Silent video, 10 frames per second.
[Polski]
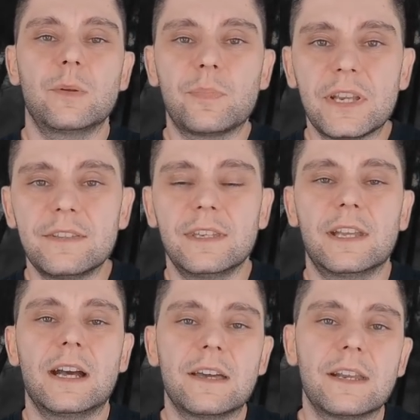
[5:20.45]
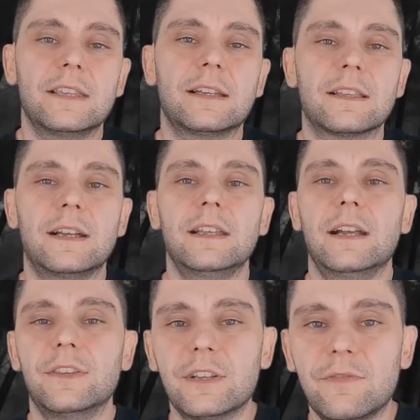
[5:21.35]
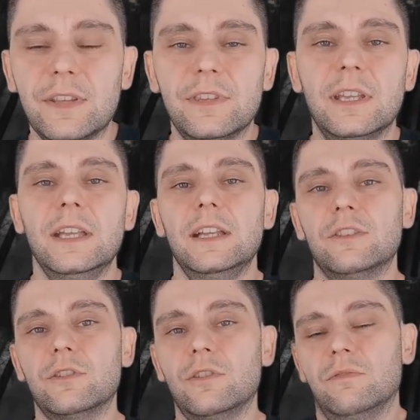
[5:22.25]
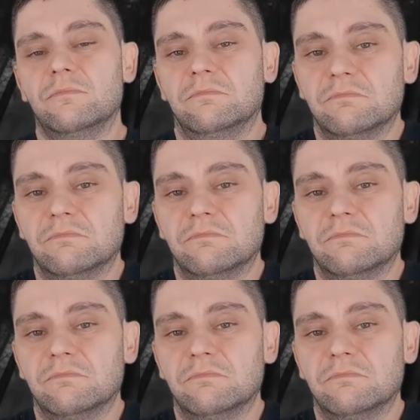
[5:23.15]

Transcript: represje, kara i tak dalej, adekwatne do,